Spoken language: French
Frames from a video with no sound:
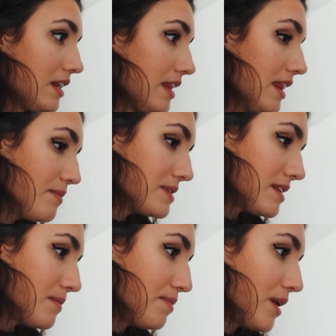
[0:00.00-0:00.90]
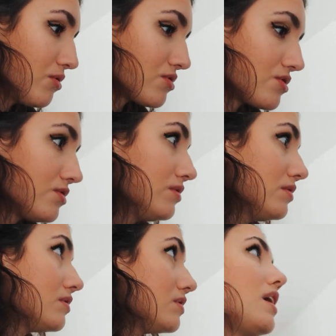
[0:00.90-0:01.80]
Les nems c'est pas urgent.
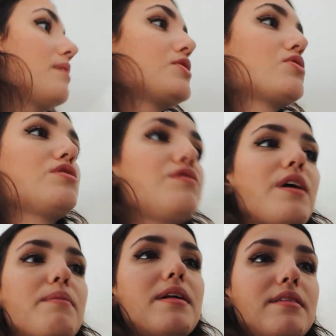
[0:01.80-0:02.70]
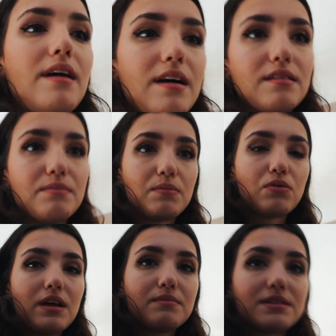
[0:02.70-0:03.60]
Ah mais j'aurais dû faire ma tarte, mais le
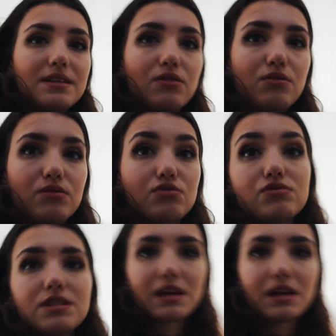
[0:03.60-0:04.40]
problème c'est que je vous